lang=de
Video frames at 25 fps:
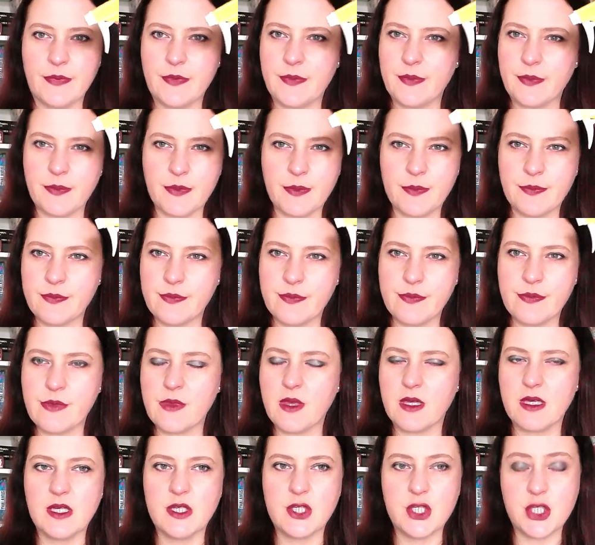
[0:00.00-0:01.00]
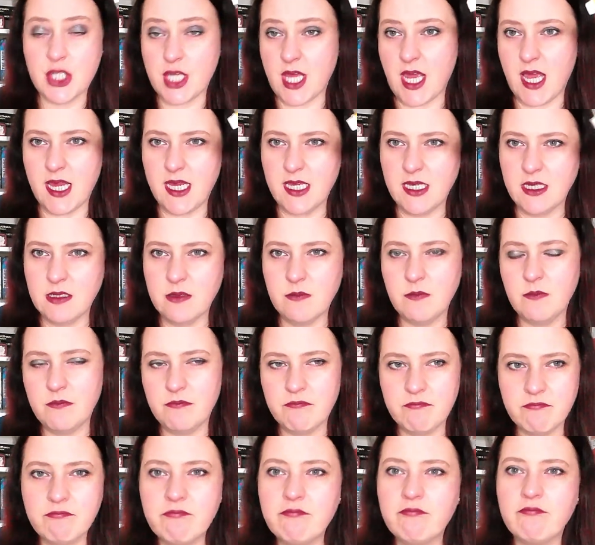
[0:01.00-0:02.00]
äh,
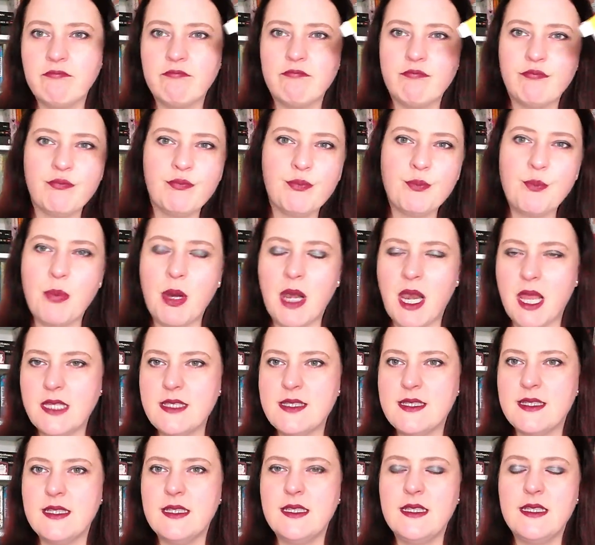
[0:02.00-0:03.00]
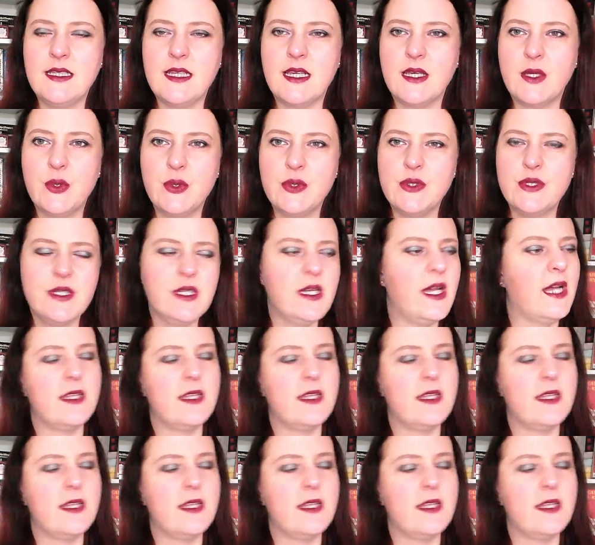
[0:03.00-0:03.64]
Steinplatte in der Küche.